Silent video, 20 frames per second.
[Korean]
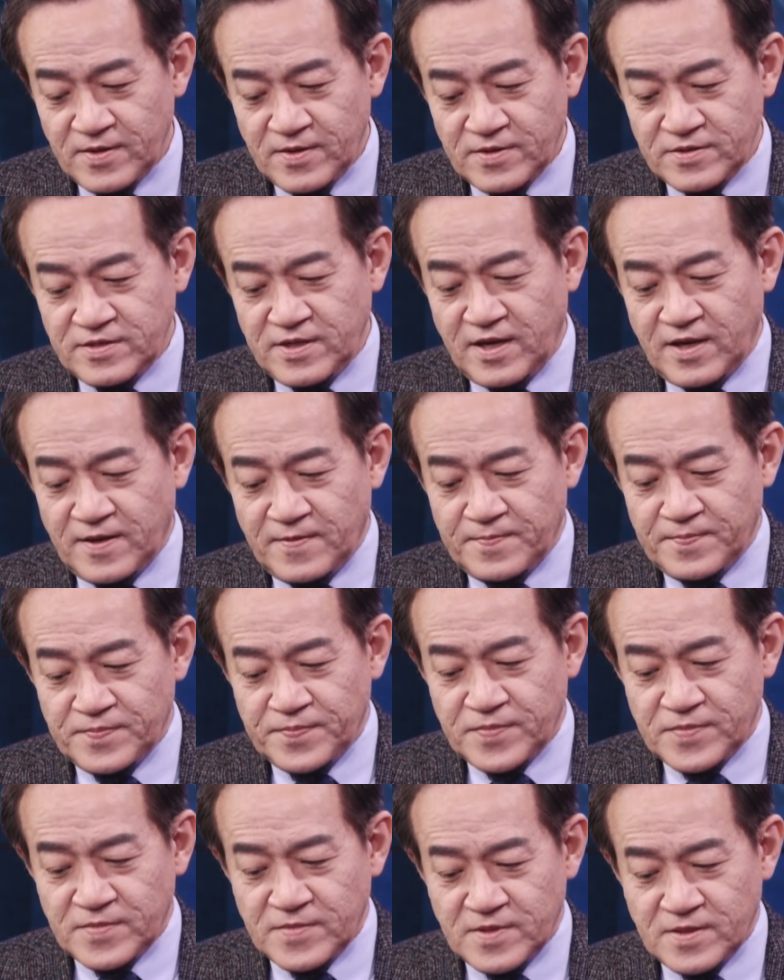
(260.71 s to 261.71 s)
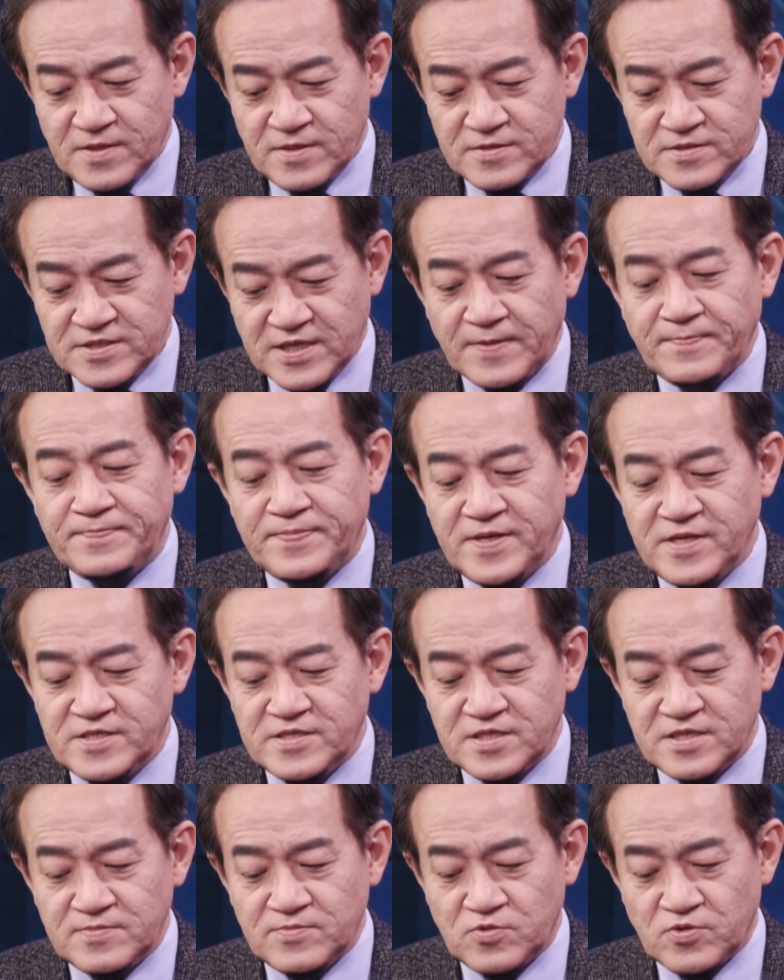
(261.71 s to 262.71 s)
근데
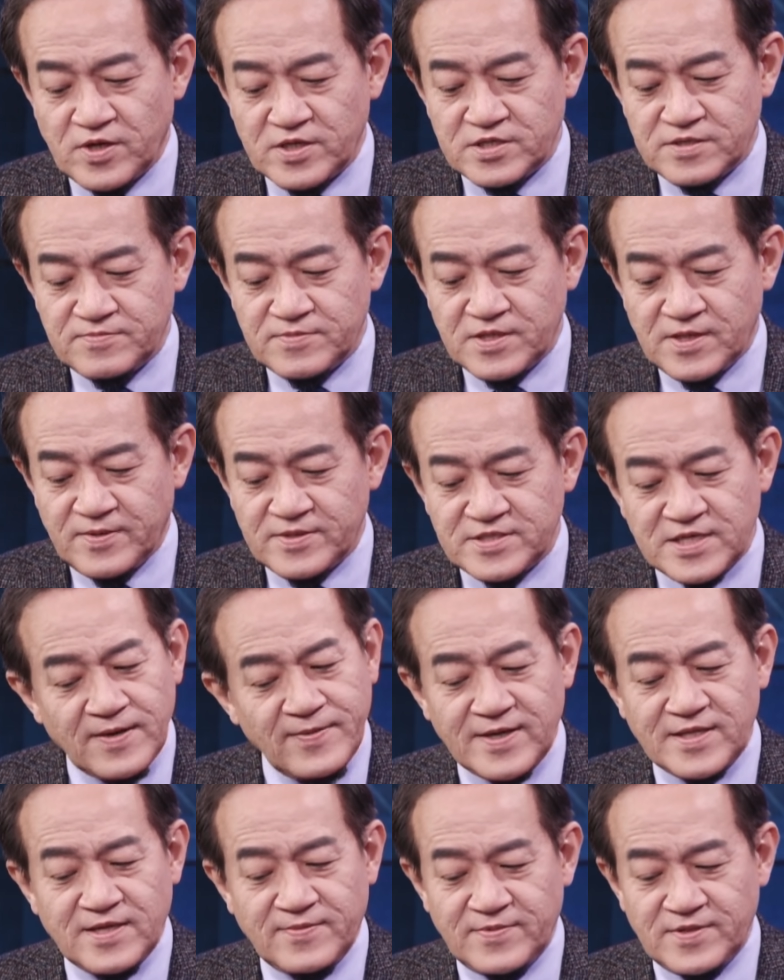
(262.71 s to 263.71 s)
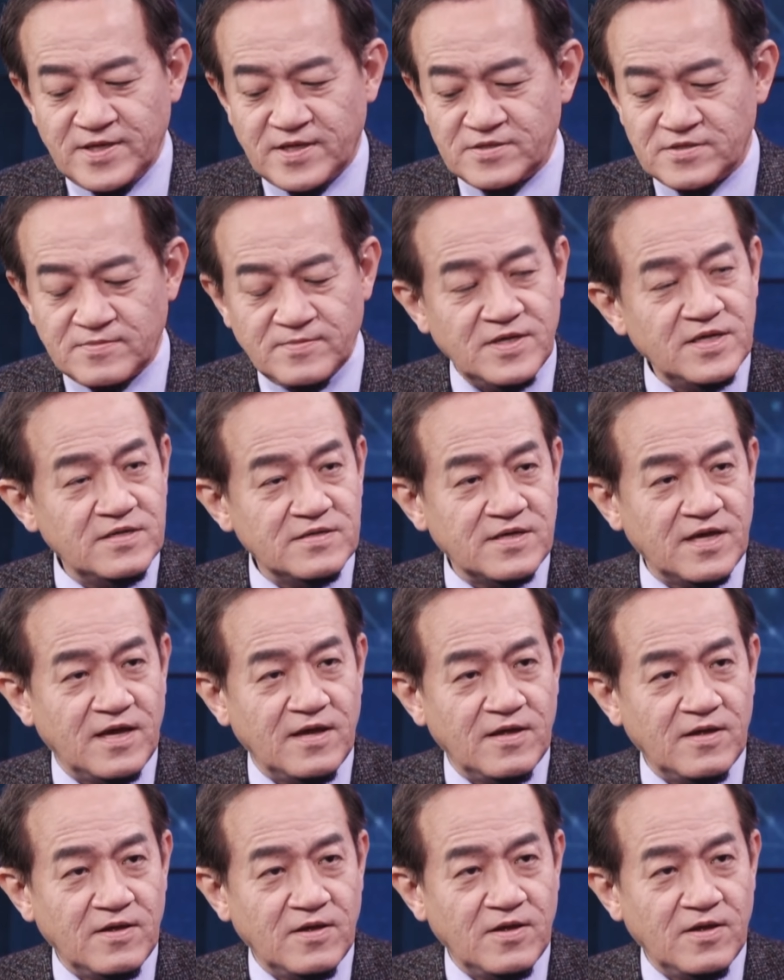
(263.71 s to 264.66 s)
잡힐지는 모르겠습니다만 잡아야 됩니다. 정말 이렇게 네.